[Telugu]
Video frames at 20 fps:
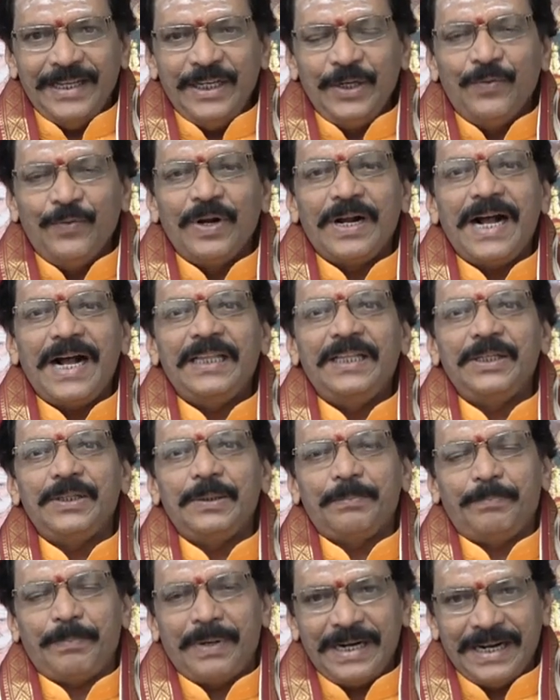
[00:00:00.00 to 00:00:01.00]
ఈ ఉగాది
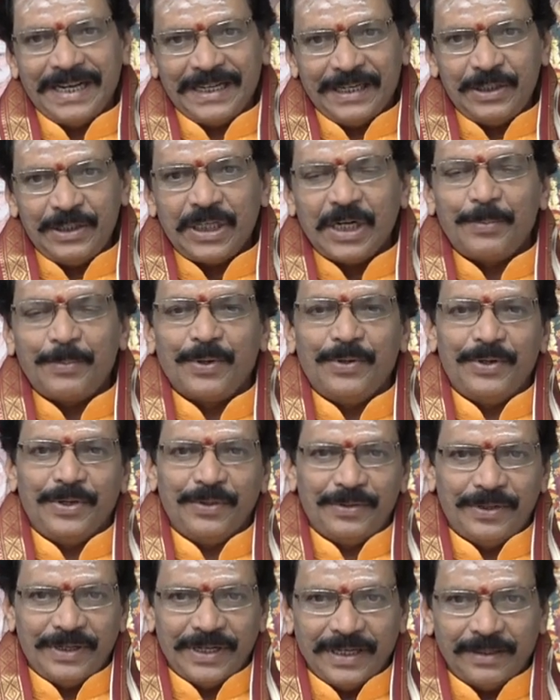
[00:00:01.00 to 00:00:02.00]
పండగను జరుపుకుంటూ
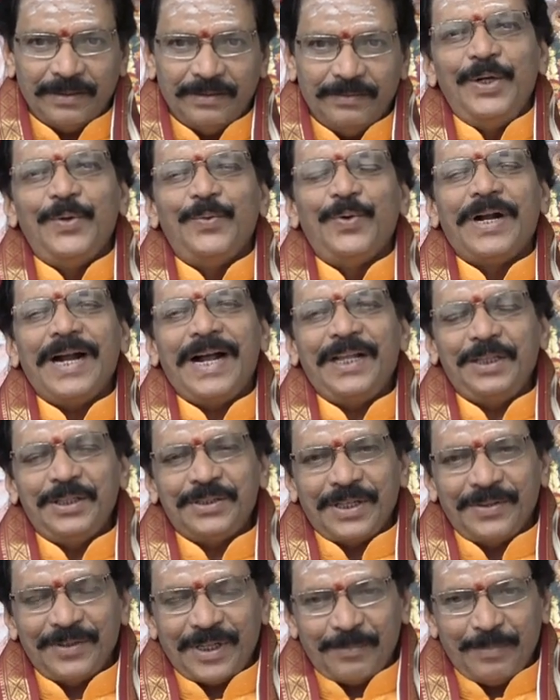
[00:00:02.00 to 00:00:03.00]
ఉంటారు ఈ ఉగాది
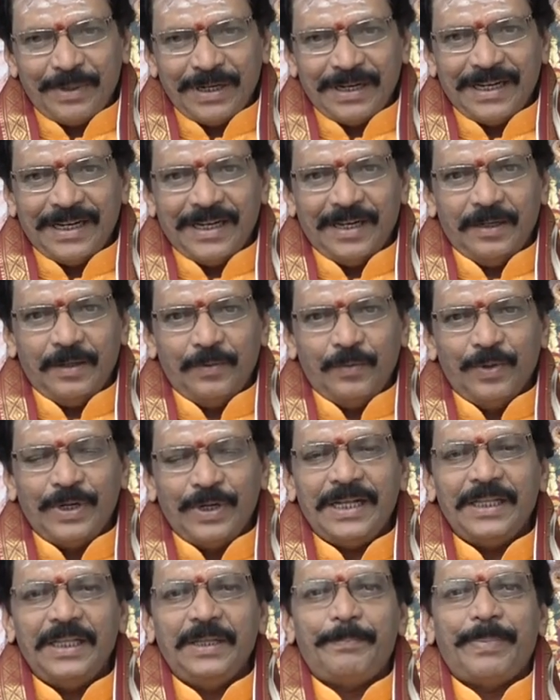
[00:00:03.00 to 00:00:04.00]
సందర్భంగా
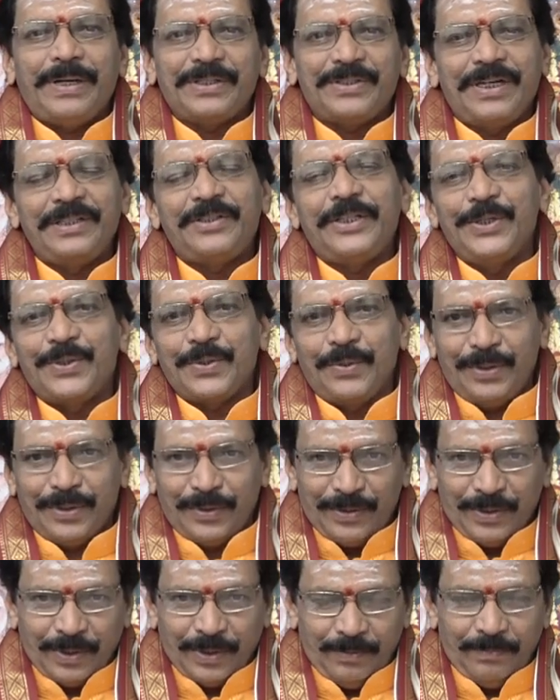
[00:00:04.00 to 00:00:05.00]
ఉగాది పచ్చడి చేసుకుంటూ
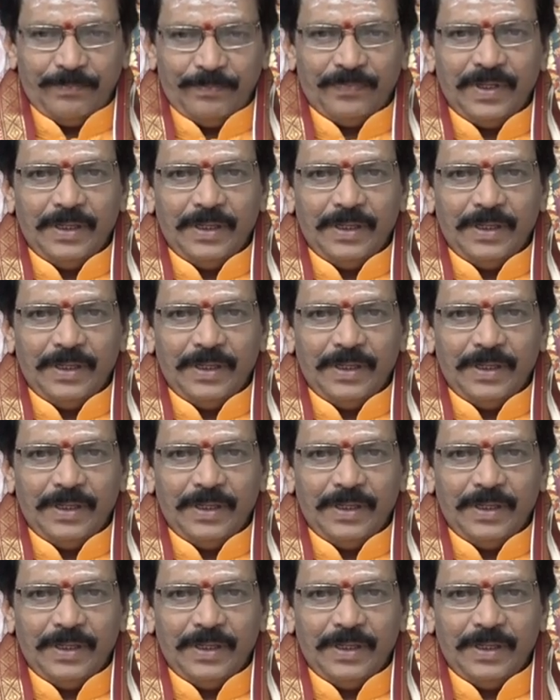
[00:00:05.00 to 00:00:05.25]
ఉంటాం